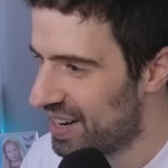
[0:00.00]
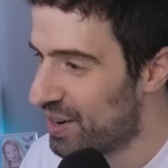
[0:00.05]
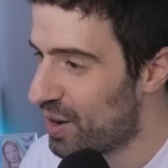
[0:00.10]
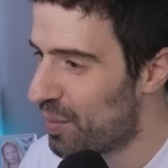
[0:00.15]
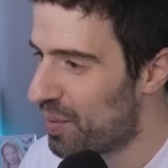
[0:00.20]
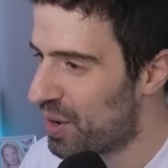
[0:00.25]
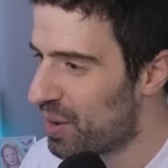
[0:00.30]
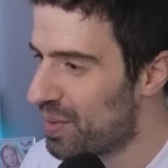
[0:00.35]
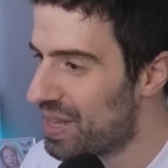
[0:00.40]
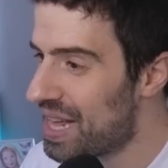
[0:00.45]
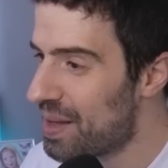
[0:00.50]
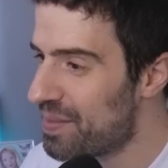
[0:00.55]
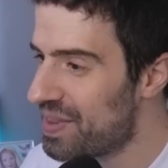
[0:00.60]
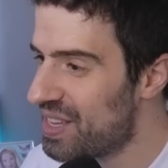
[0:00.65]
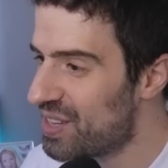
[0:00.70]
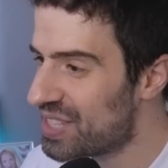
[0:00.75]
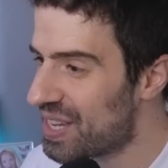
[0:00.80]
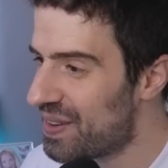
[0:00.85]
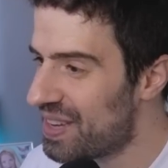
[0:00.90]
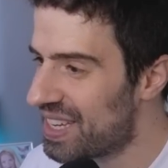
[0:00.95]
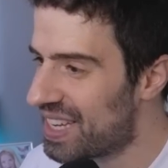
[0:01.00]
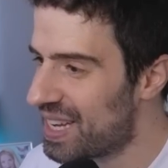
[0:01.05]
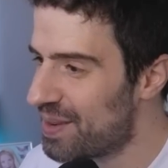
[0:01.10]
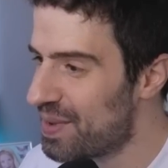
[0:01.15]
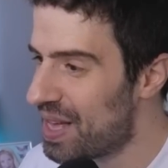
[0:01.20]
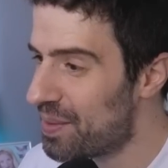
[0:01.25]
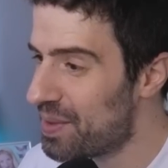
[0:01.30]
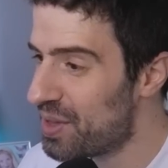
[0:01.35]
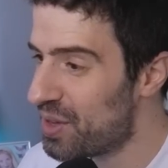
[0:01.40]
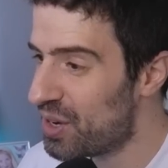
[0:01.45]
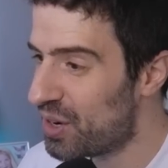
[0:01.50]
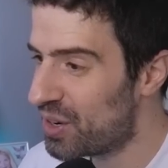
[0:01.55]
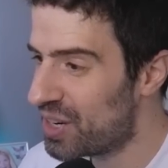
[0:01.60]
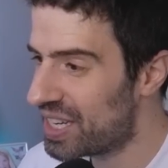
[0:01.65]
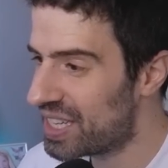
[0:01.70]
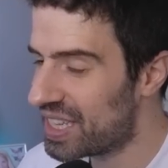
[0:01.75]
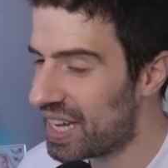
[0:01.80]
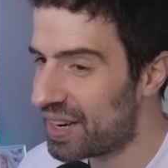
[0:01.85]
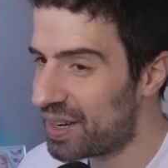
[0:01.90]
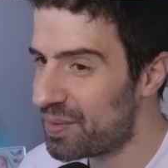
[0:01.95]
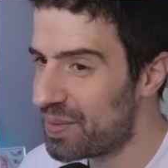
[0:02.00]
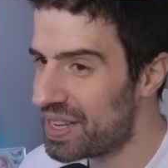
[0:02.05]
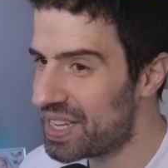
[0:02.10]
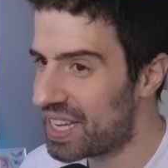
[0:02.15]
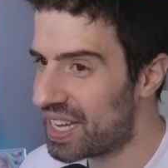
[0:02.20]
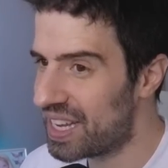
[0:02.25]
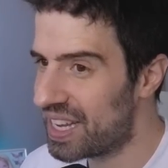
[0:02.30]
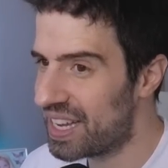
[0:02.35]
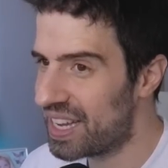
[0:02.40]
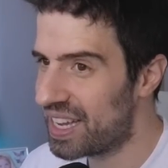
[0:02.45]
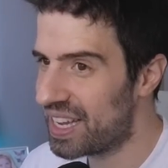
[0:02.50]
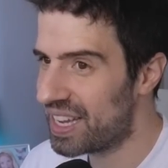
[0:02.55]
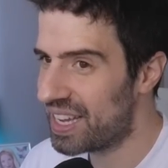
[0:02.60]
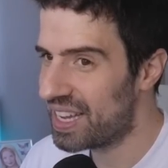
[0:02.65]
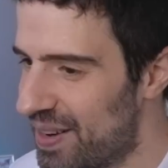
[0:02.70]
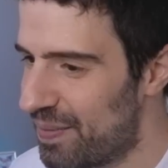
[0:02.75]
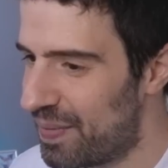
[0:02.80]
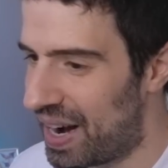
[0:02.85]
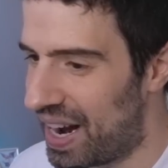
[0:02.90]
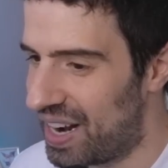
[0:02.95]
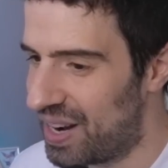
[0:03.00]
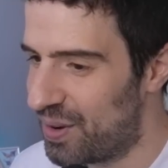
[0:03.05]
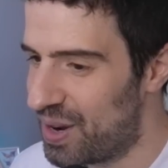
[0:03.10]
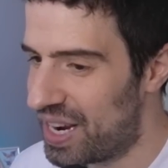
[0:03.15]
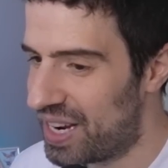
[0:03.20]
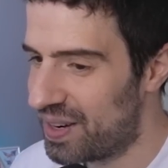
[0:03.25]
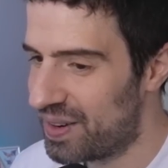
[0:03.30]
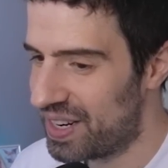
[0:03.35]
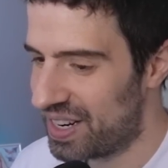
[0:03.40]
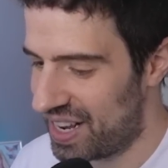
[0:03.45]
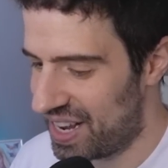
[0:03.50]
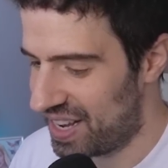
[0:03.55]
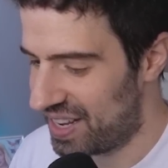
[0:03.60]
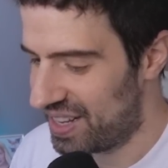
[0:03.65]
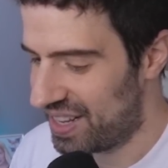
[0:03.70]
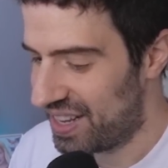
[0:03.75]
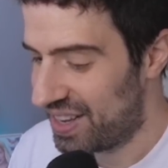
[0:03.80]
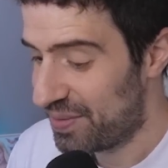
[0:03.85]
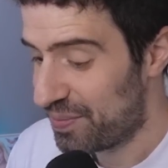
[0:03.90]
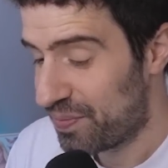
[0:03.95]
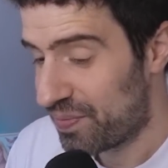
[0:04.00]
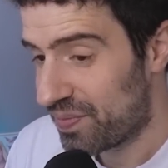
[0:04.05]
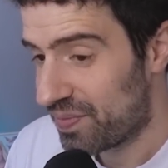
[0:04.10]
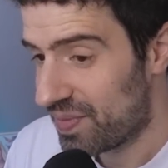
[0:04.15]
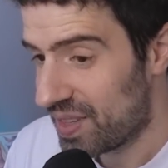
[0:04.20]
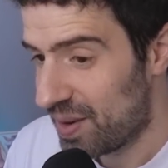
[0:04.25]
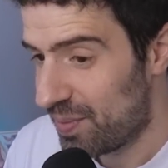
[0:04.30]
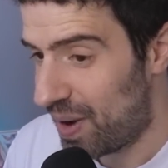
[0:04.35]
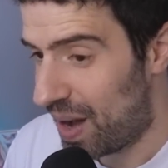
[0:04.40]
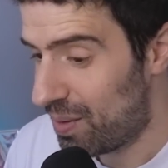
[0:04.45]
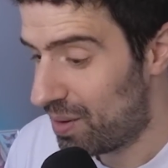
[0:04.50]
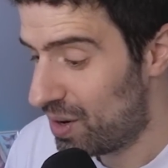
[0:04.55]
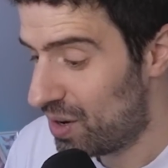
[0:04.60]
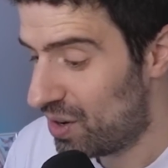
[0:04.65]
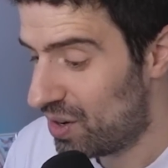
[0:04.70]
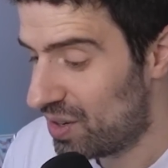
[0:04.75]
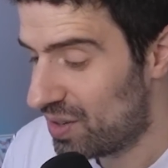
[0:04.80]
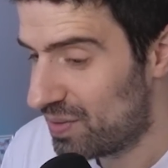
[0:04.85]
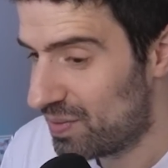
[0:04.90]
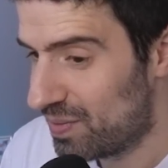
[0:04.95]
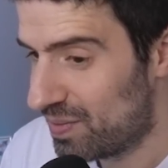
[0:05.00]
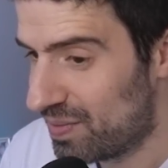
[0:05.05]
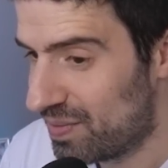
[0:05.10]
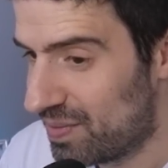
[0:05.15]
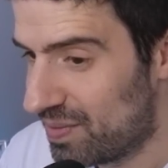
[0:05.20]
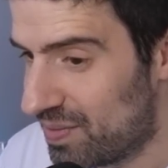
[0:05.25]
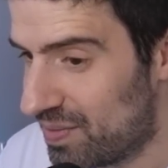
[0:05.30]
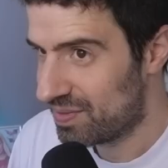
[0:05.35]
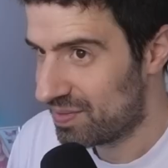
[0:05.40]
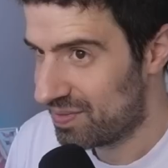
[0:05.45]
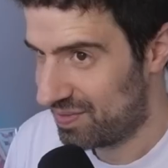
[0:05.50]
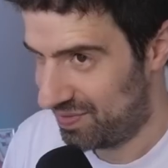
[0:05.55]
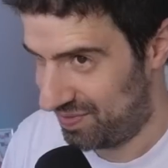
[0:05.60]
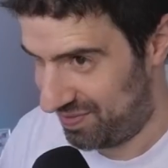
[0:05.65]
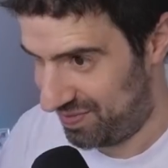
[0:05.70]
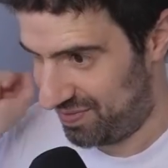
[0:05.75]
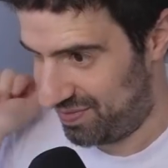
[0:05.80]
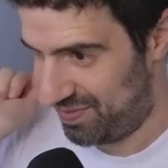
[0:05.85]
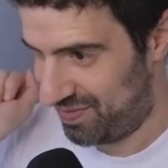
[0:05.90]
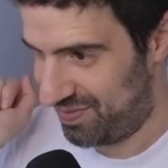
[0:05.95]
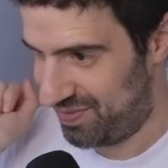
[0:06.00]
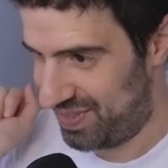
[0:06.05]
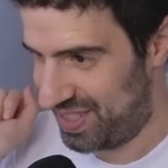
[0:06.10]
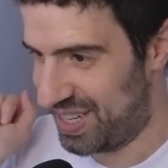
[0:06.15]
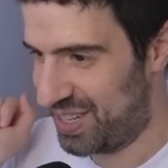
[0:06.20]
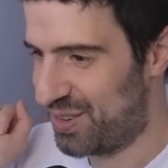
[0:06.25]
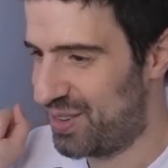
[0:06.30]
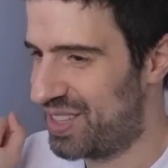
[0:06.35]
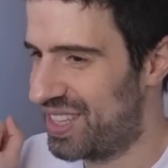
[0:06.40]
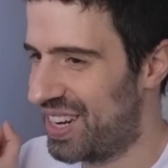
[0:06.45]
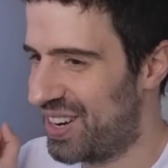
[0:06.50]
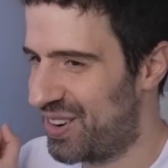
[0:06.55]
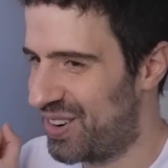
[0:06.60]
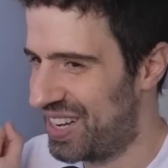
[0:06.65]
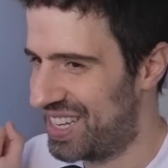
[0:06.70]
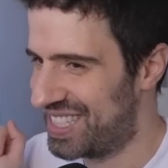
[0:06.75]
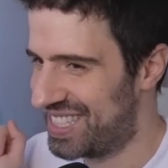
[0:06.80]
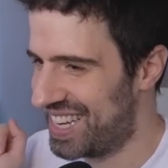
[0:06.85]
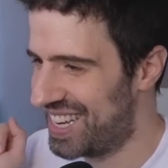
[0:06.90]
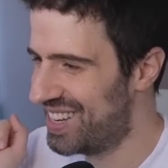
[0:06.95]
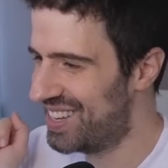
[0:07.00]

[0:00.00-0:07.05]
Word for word: No, pero me da miedo, ¿saben qué? Me da miedo desconectarme y que... Para, le voy a escribir... ¿Pablo? Signo de interrogación.